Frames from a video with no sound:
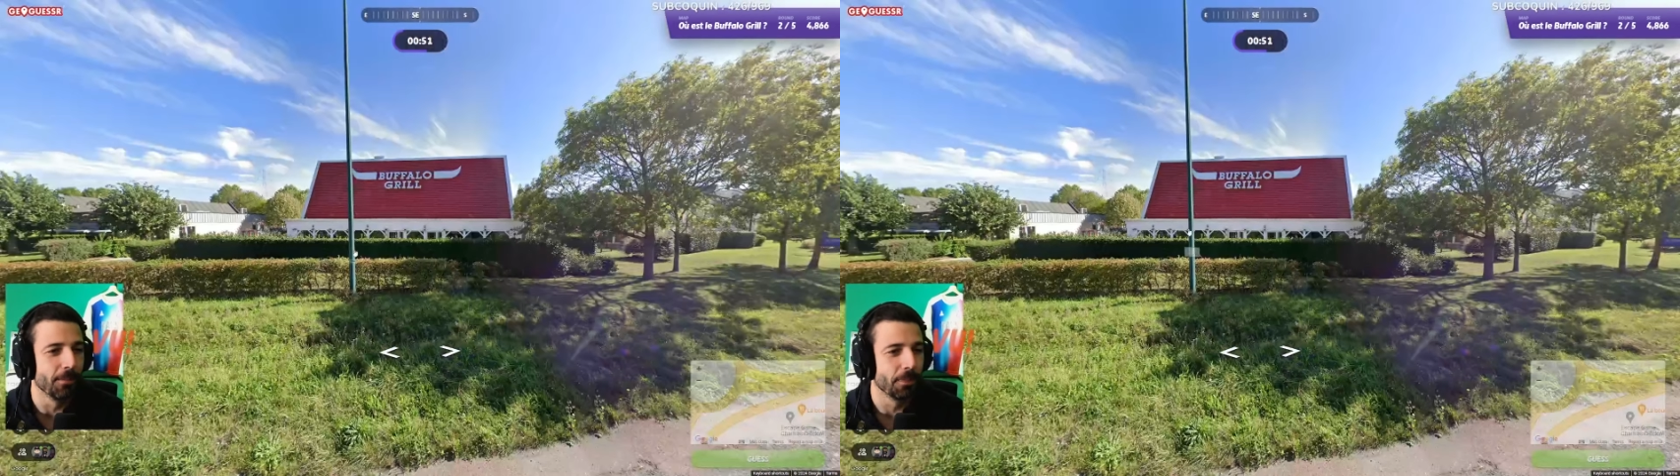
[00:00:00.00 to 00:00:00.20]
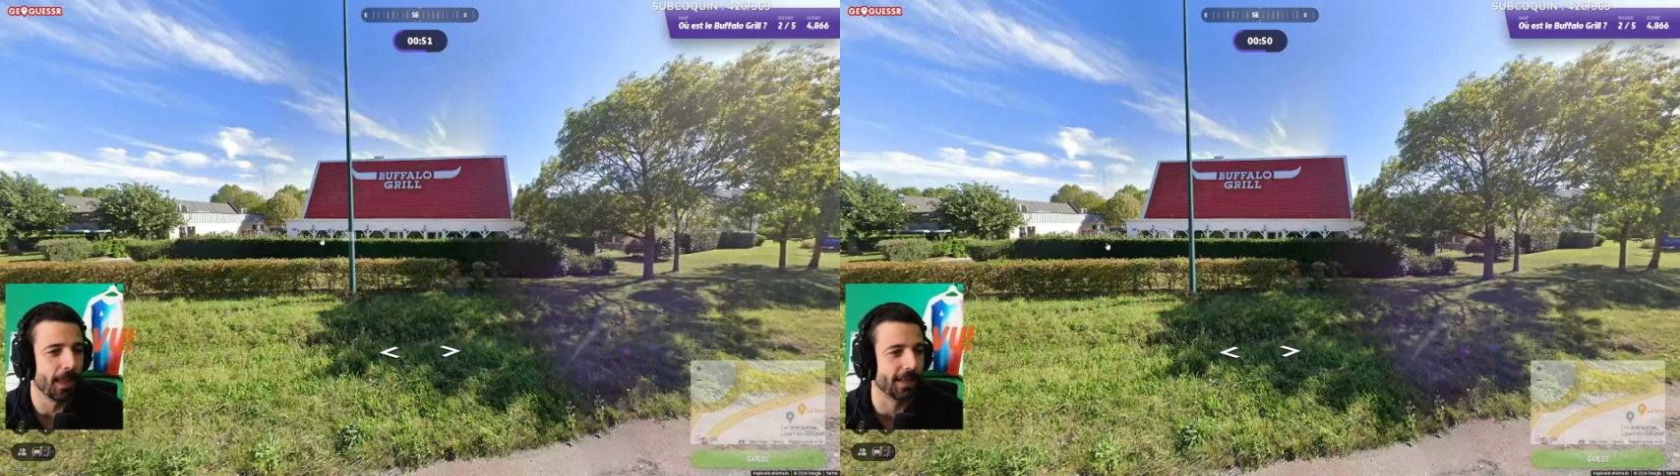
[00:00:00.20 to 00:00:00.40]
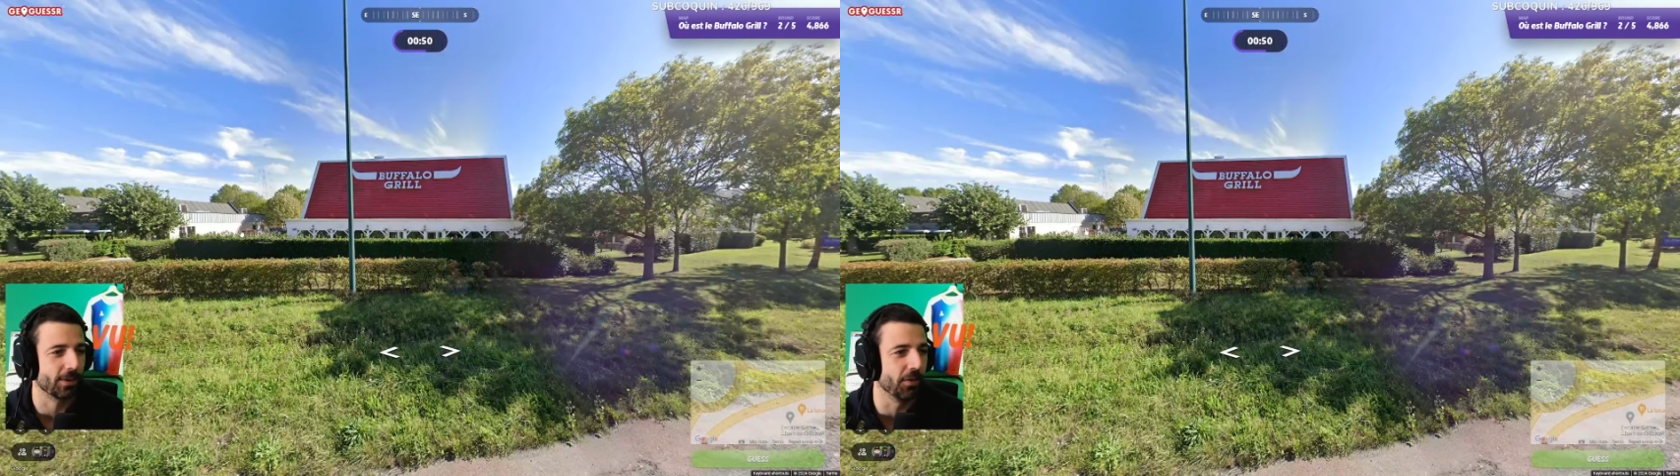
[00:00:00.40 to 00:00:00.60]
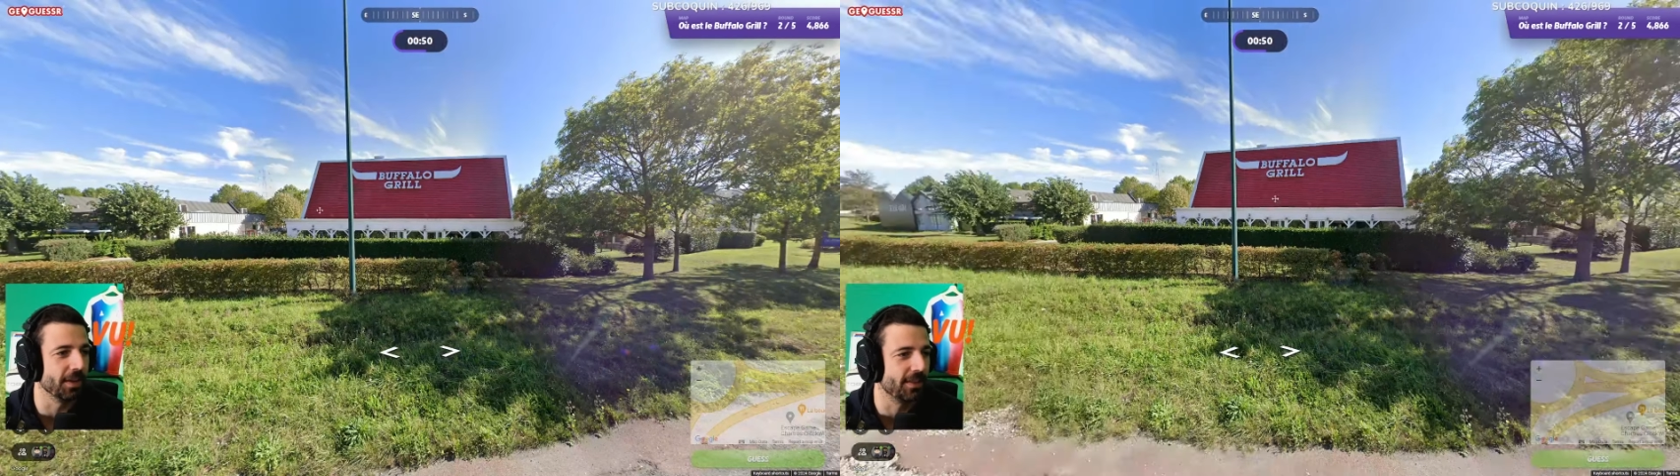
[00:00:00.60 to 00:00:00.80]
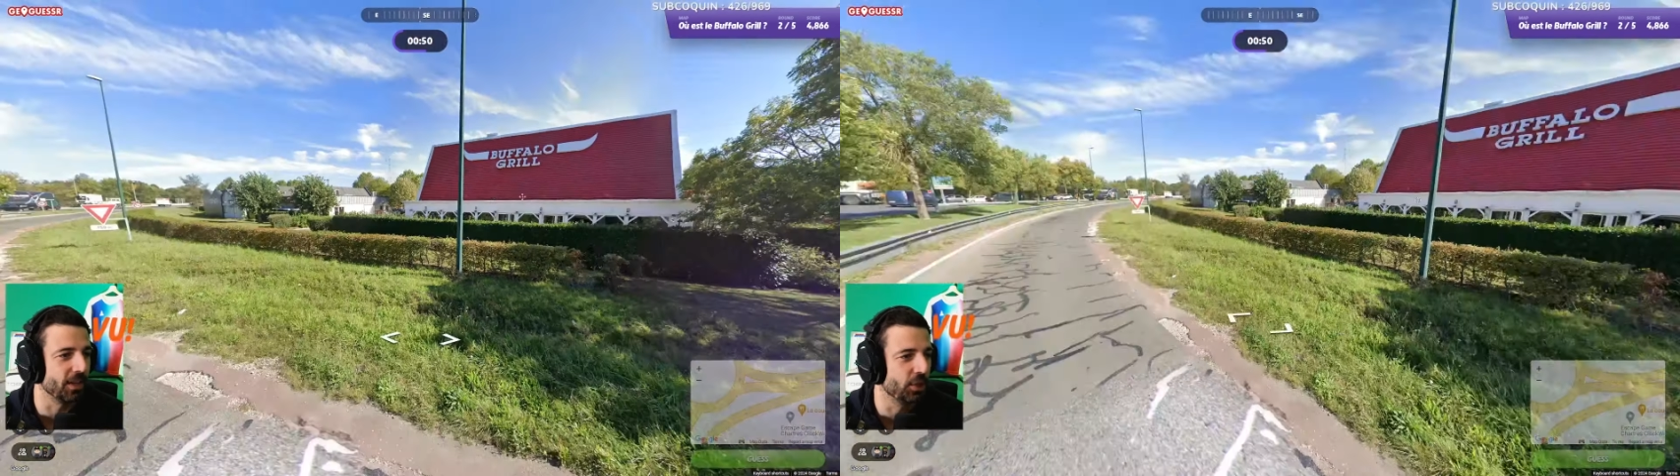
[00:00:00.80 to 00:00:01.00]
Attends, on
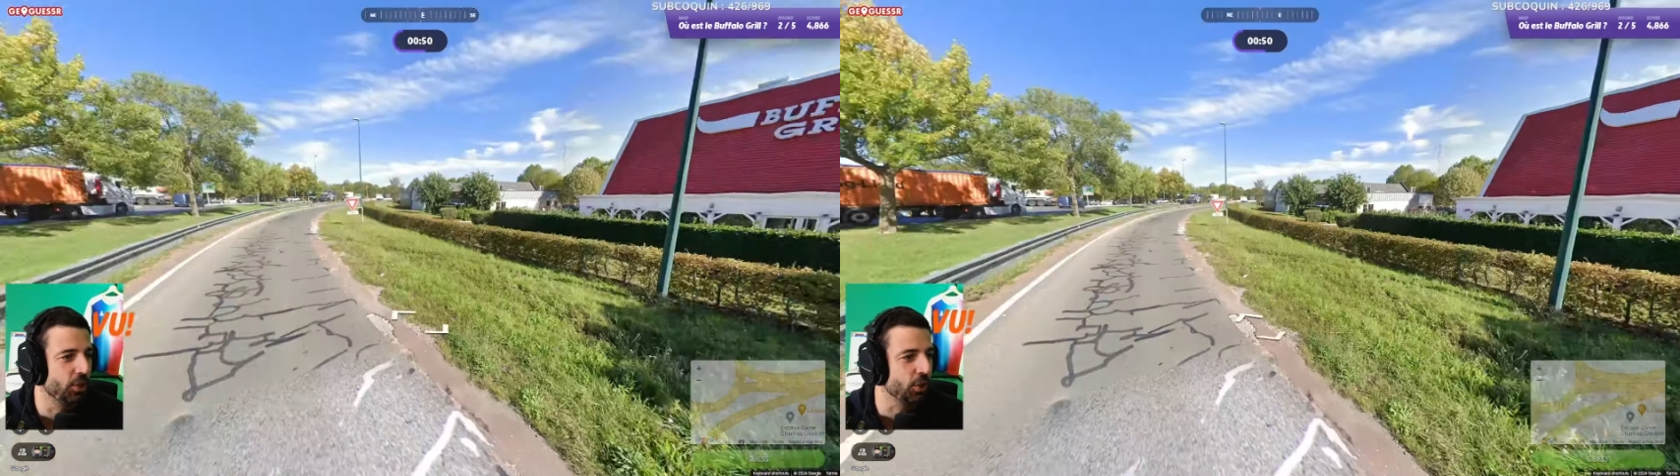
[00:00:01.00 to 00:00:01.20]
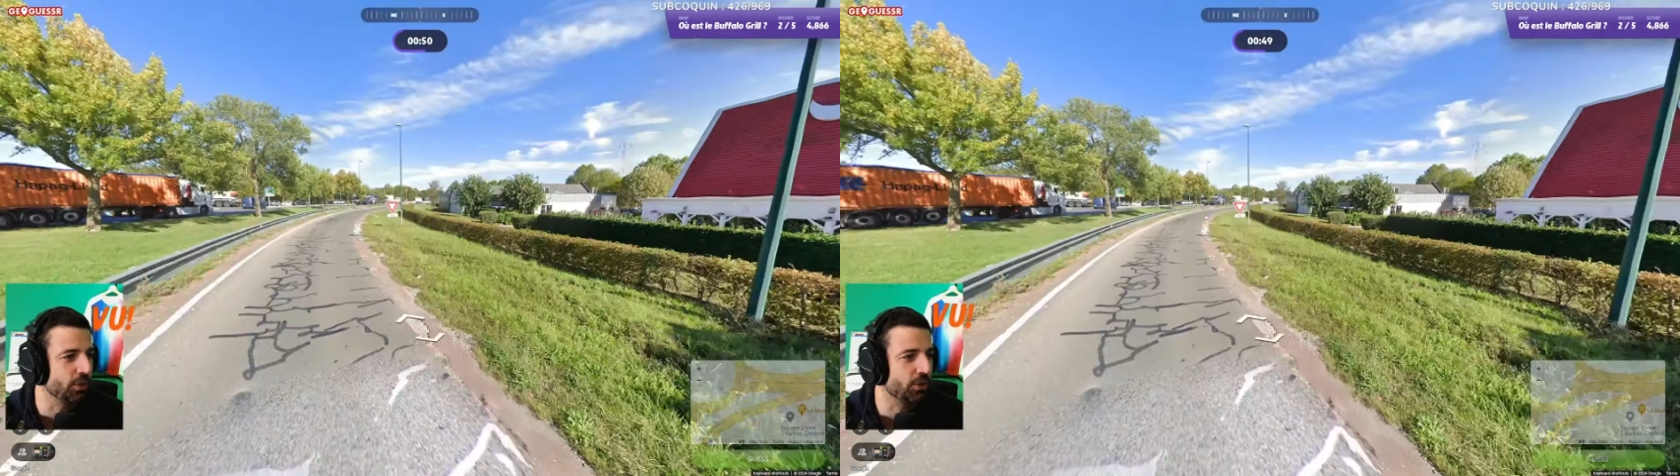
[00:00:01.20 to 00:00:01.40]
était juste